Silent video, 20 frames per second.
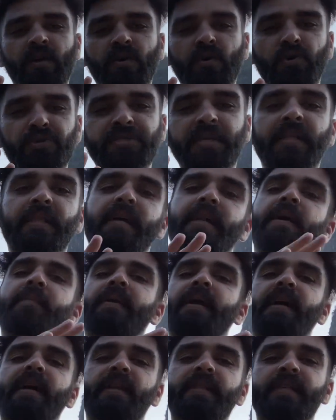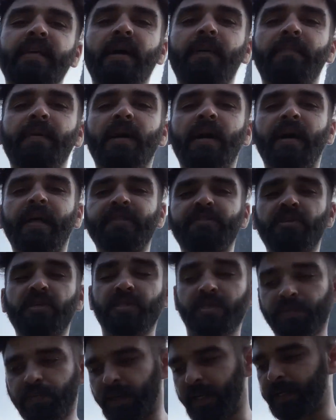उसके अंदर हमने कर दिया अपना हर चीज़
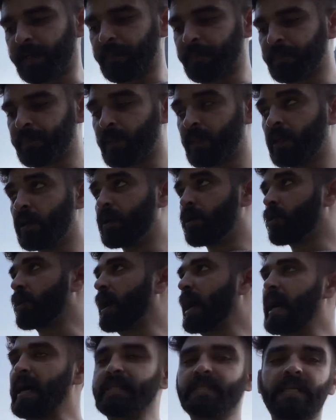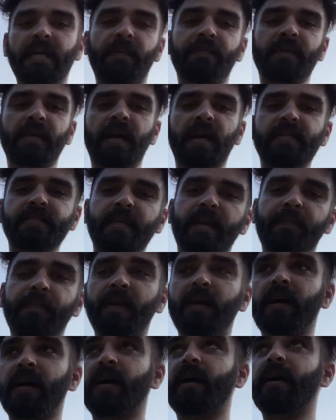फिट और आज से हम यहाँ से अपना